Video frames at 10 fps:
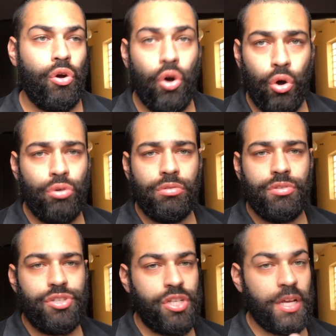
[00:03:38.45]
Ou
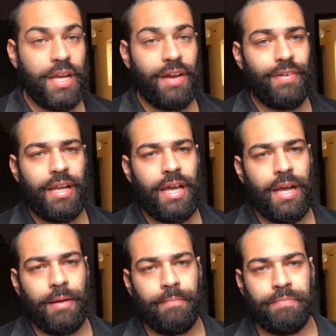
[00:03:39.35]
chegava
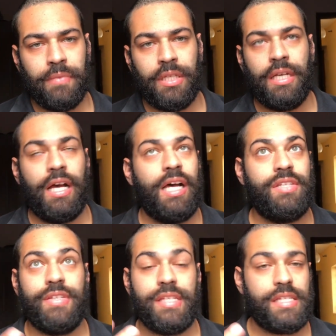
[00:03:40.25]
lá,
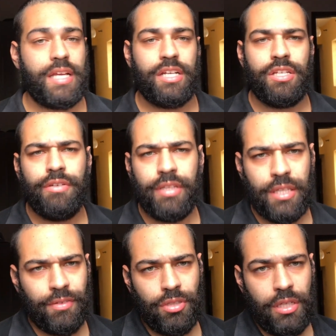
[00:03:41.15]
às vezes as caixas não
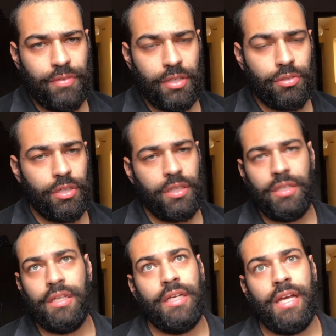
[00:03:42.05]
entravam no elevador,
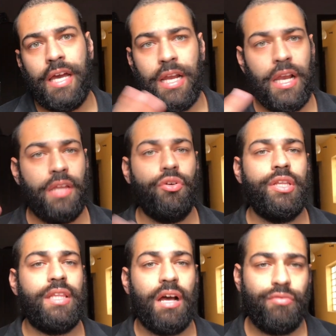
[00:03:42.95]
era lá no
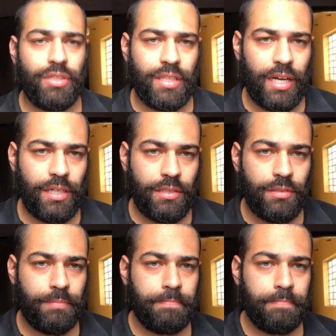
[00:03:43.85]
oitavo andar,